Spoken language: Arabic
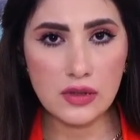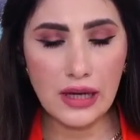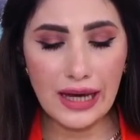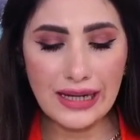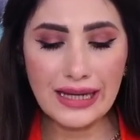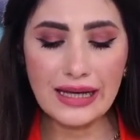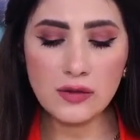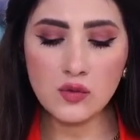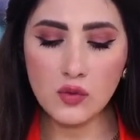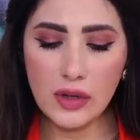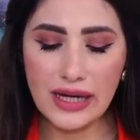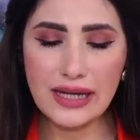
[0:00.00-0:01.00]
هل
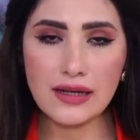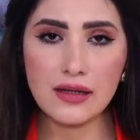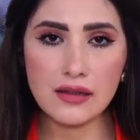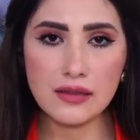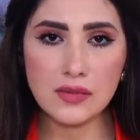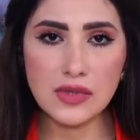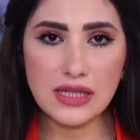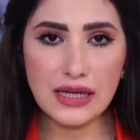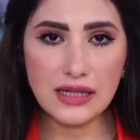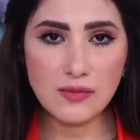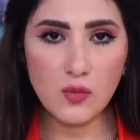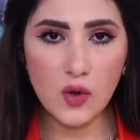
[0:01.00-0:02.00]
لانه قال
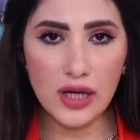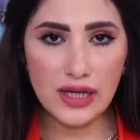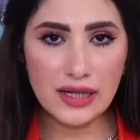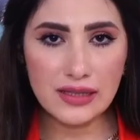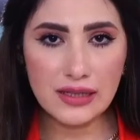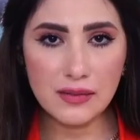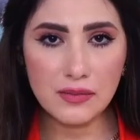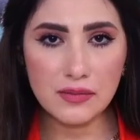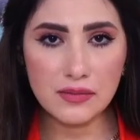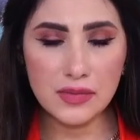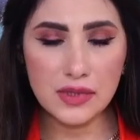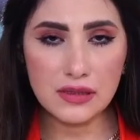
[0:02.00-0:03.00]
اساءات معينه
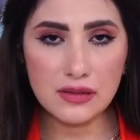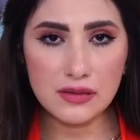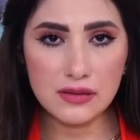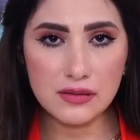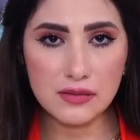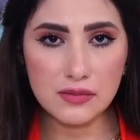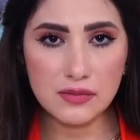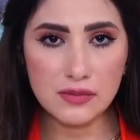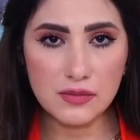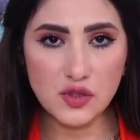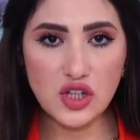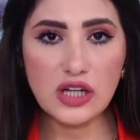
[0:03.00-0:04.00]
آه، يعني
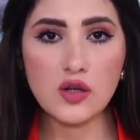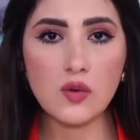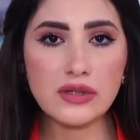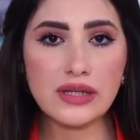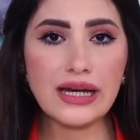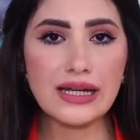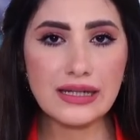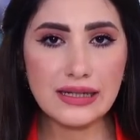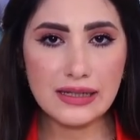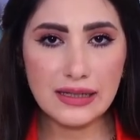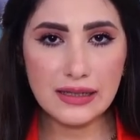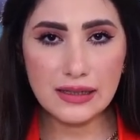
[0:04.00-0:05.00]
عايز بشكل واضح
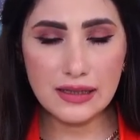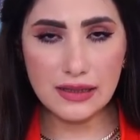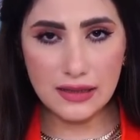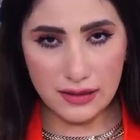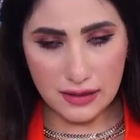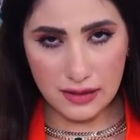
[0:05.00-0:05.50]
إيه